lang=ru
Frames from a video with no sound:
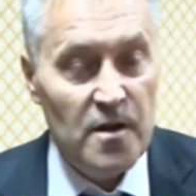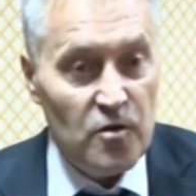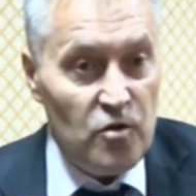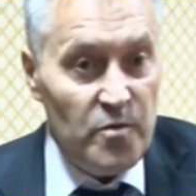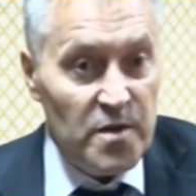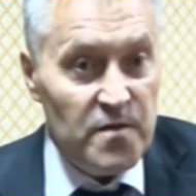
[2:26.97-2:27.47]

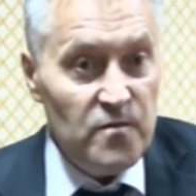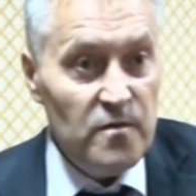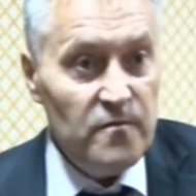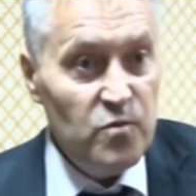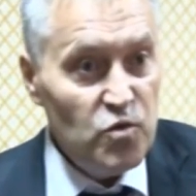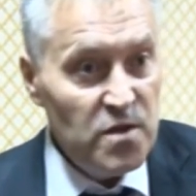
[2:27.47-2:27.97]
Кроме того,
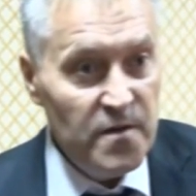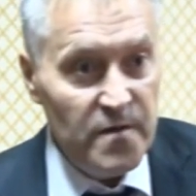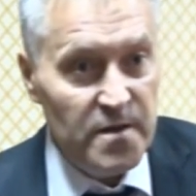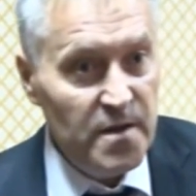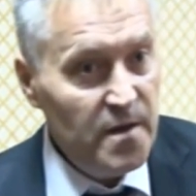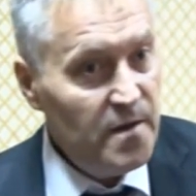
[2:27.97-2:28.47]
в мутной
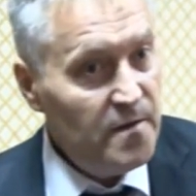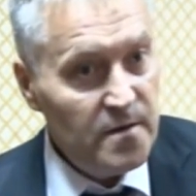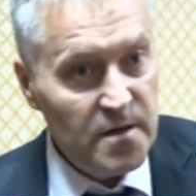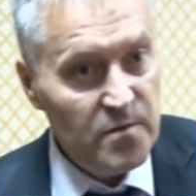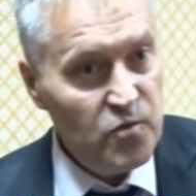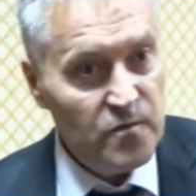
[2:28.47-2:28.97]
воде
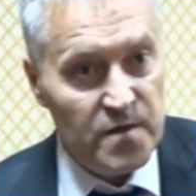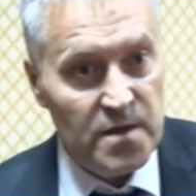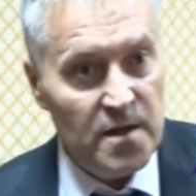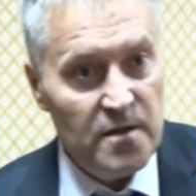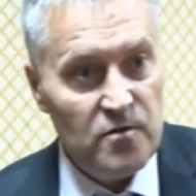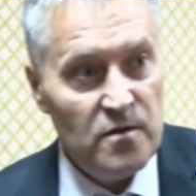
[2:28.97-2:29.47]
рыбу
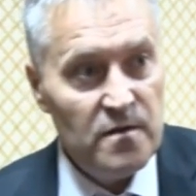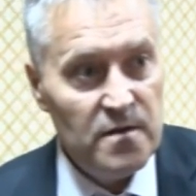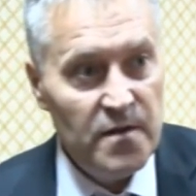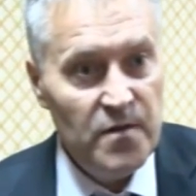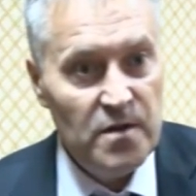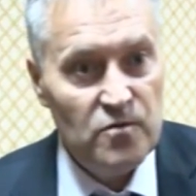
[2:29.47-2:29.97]
всегда легко
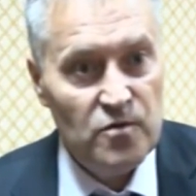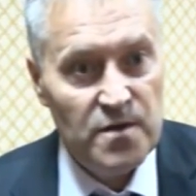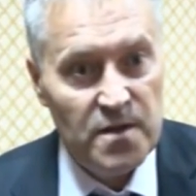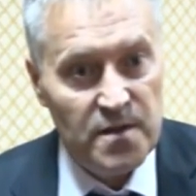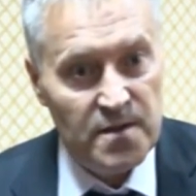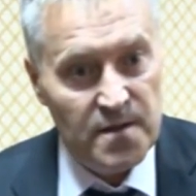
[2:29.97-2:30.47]
ловить, то есть
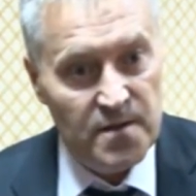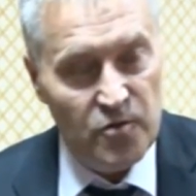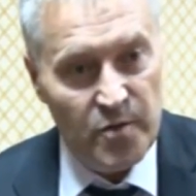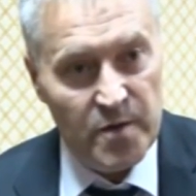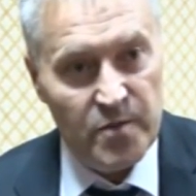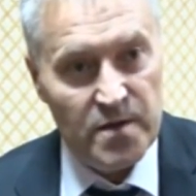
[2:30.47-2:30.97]
это
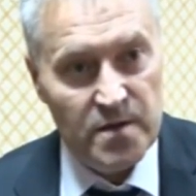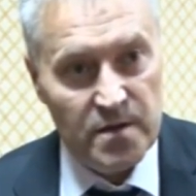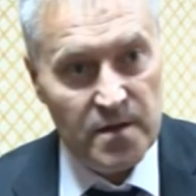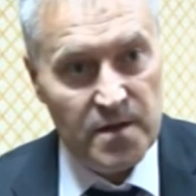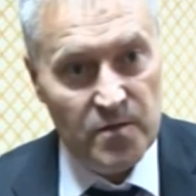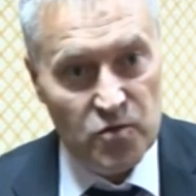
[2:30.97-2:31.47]
создает
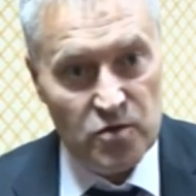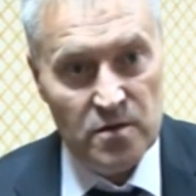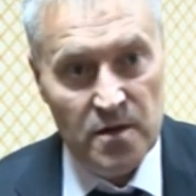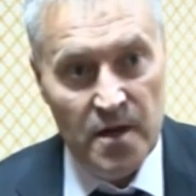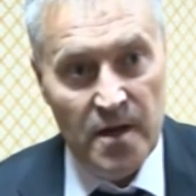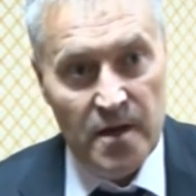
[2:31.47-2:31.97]
предпосылки к тому,
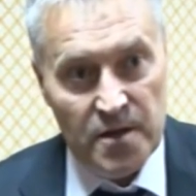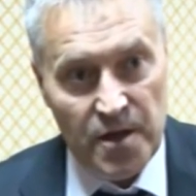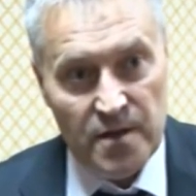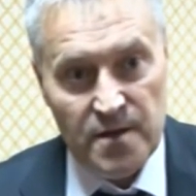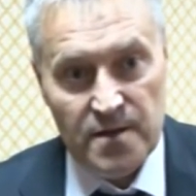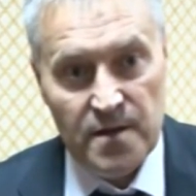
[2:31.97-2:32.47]
что
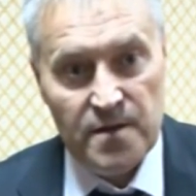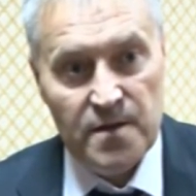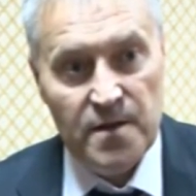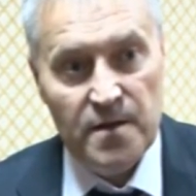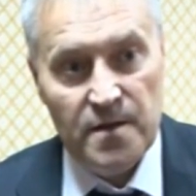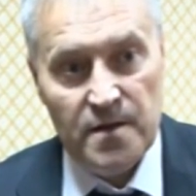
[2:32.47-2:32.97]
часть из этих
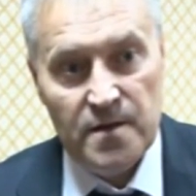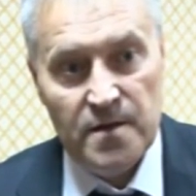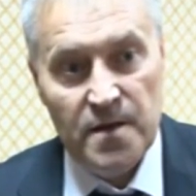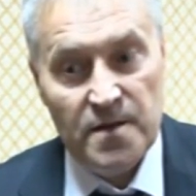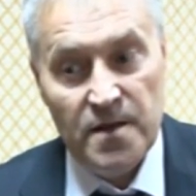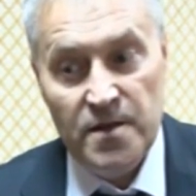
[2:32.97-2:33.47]
денег,
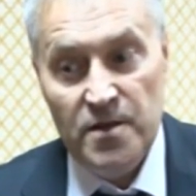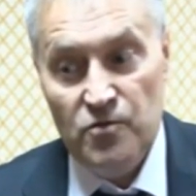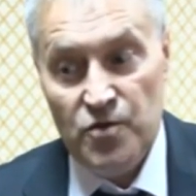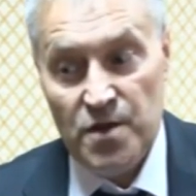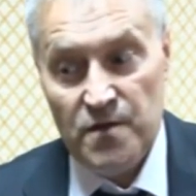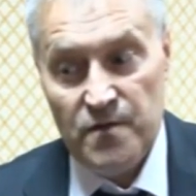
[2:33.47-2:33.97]
если они не
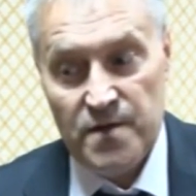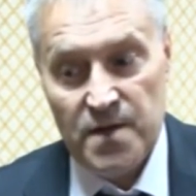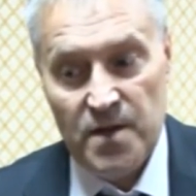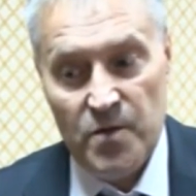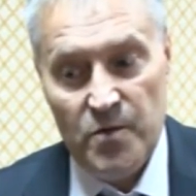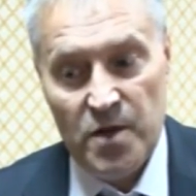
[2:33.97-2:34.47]
учитываются
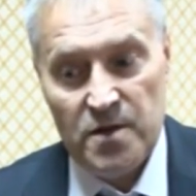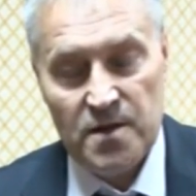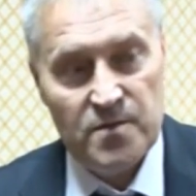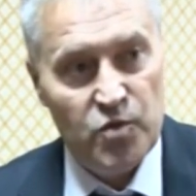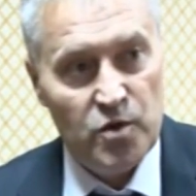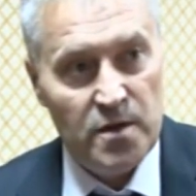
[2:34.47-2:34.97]
на момент их
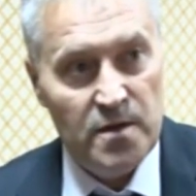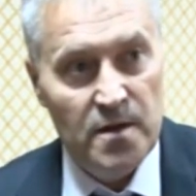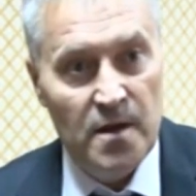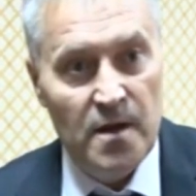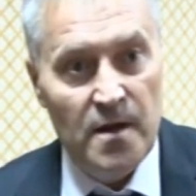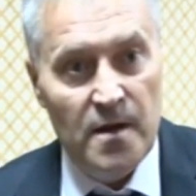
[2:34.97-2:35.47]
сбора,
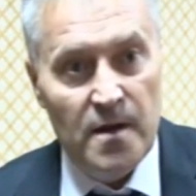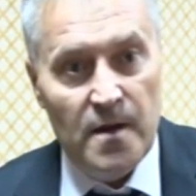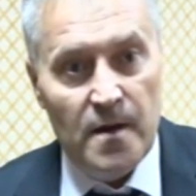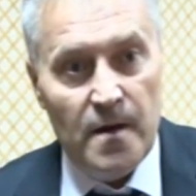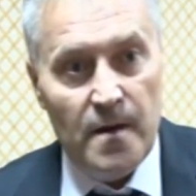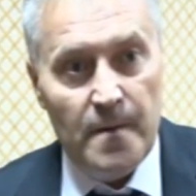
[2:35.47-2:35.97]

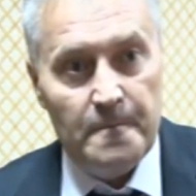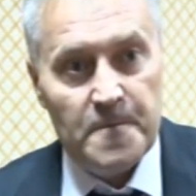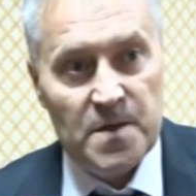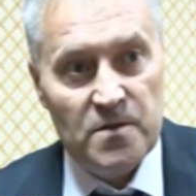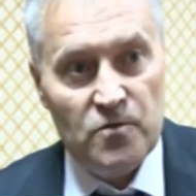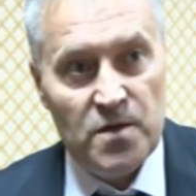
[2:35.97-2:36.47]
Э,
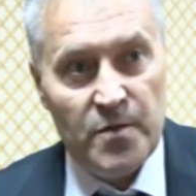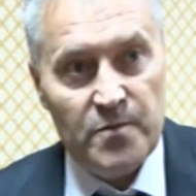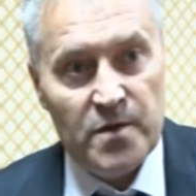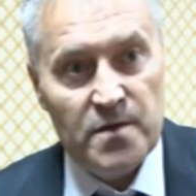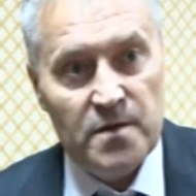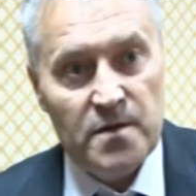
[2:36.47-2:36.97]
создаются
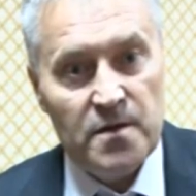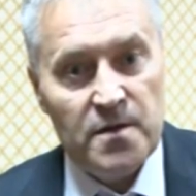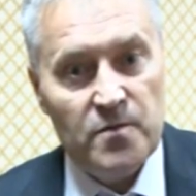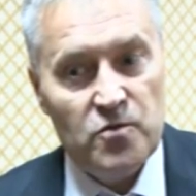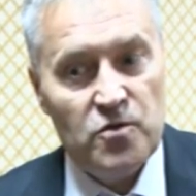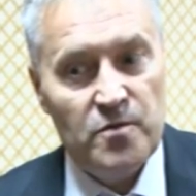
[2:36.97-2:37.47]
предпосылки к
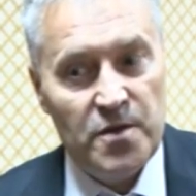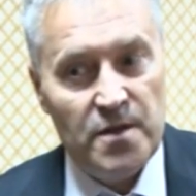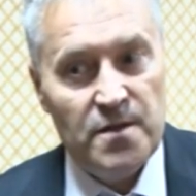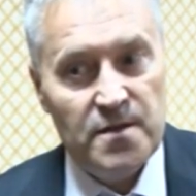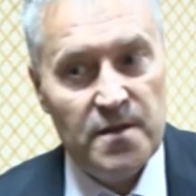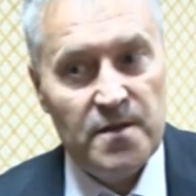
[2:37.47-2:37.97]
тому, чтобы
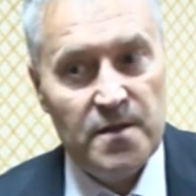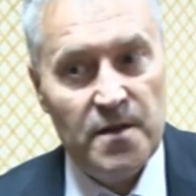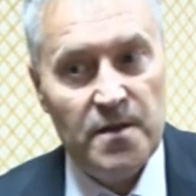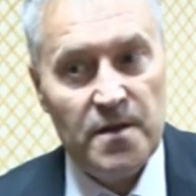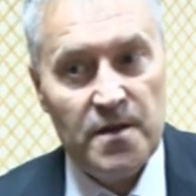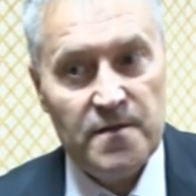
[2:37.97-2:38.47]
часть из этих
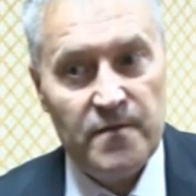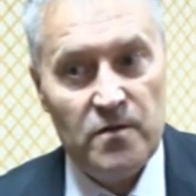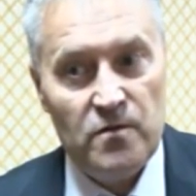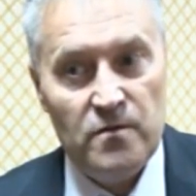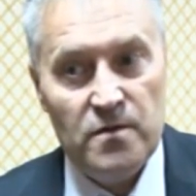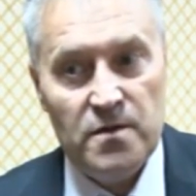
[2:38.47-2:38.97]
денег
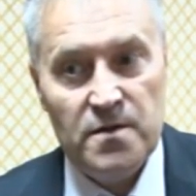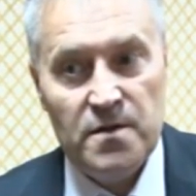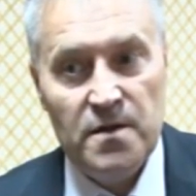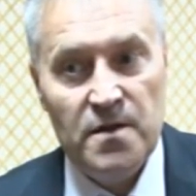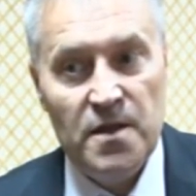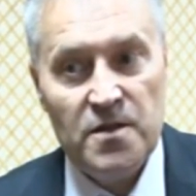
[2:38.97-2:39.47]
разворовывалась,
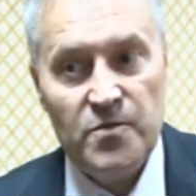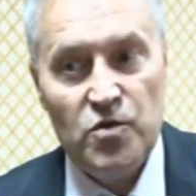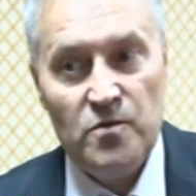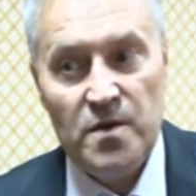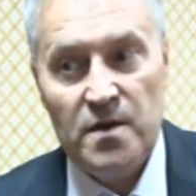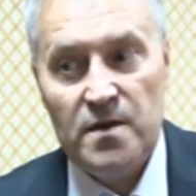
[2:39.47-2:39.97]
и даже
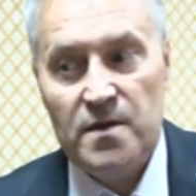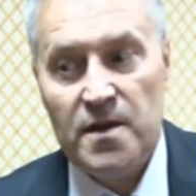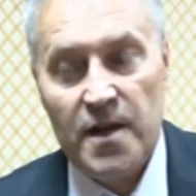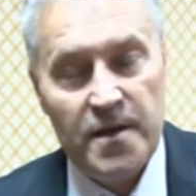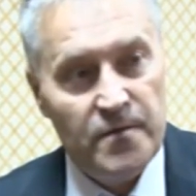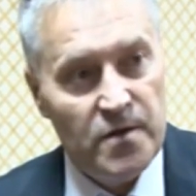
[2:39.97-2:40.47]
потом
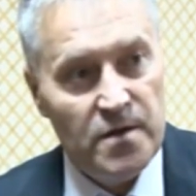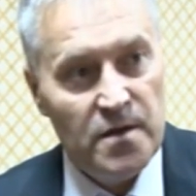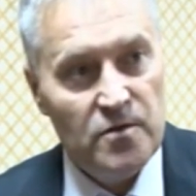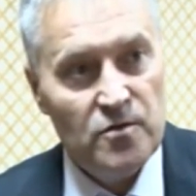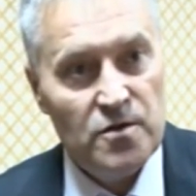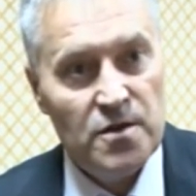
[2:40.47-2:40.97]
крайнего не найдешь,
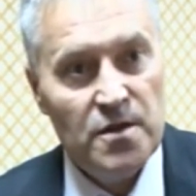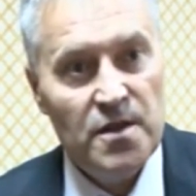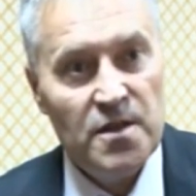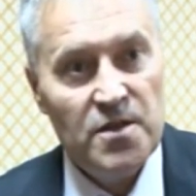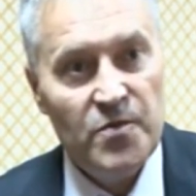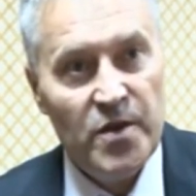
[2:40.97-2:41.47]
и даже
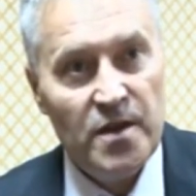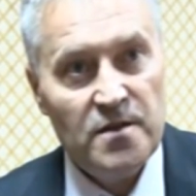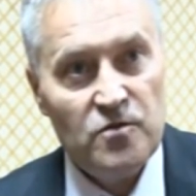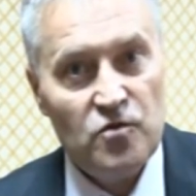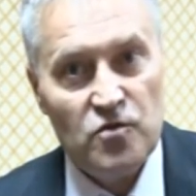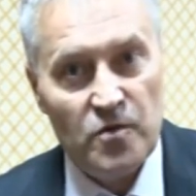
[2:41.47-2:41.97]
непонятно, кто
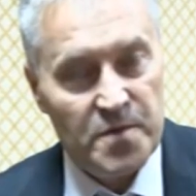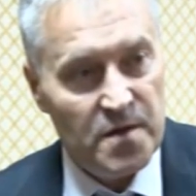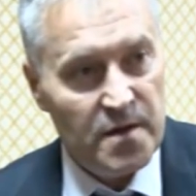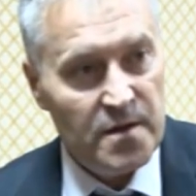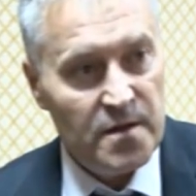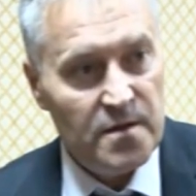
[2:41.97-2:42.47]
собственник этих
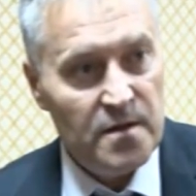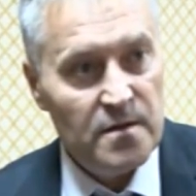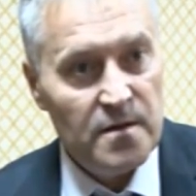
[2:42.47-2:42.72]
денег.